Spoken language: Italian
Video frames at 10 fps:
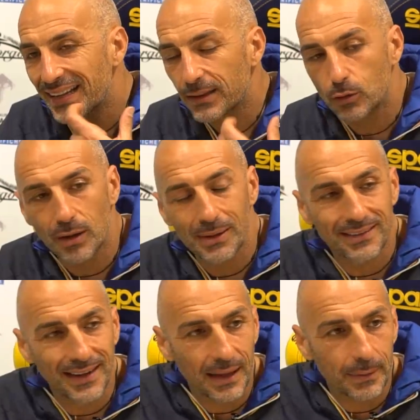dentro la
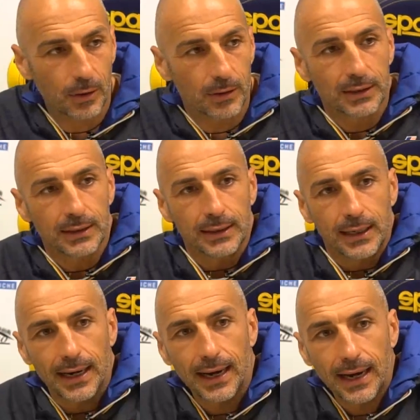mezzala, però
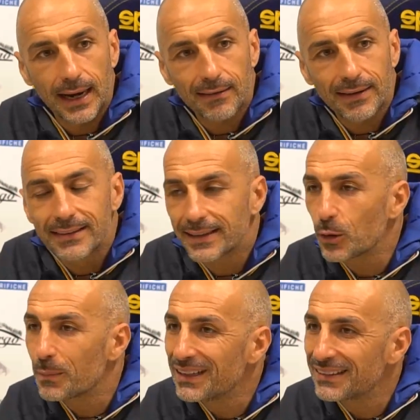eh, aveva
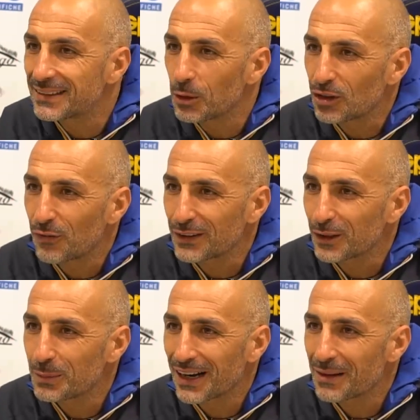iniziato benissimo, ci ha
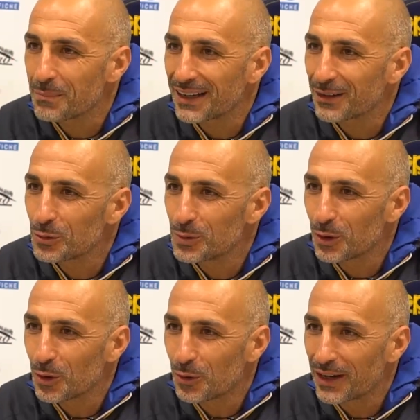fatto sperare bene subito
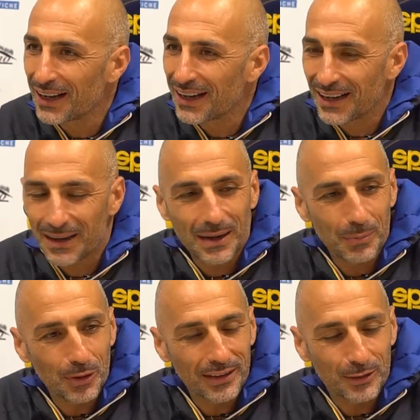con quella
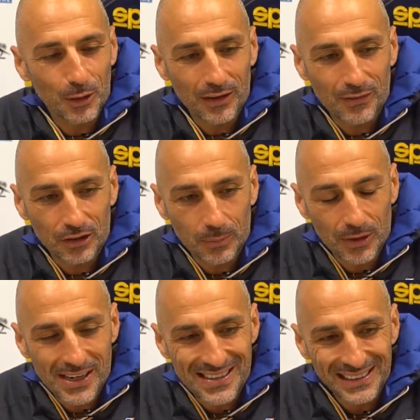progressione, invece
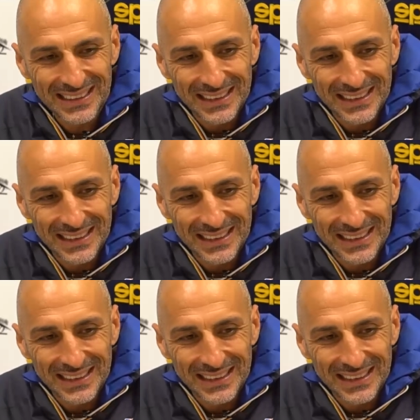poi